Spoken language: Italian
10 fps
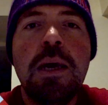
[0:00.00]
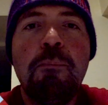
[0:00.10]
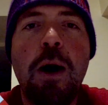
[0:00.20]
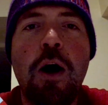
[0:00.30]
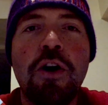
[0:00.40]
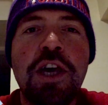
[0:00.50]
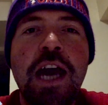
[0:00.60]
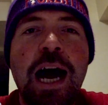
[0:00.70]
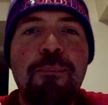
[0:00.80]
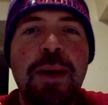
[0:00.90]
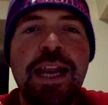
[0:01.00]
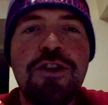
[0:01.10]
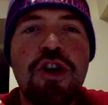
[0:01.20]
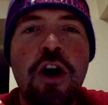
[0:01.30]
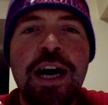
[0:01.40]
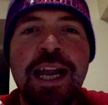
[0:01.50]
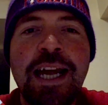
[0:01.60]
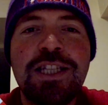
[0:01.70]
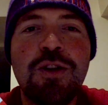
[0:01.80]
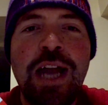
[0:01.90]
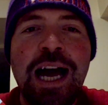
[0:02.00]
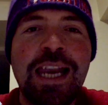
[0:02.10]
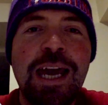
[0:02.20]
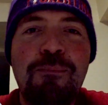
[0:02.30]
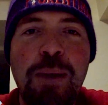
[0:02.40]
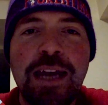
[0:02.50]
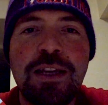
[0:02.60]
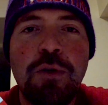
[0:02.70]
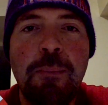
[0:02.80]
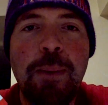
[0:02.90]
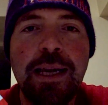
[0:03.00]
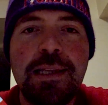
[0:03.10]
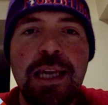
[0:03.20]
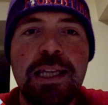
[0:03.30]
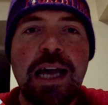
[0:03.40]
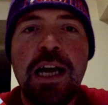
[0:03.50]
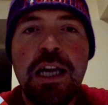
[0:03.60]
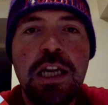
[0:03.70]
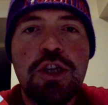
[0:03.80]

Poi, appena gioca la nazionale e perde una partita, il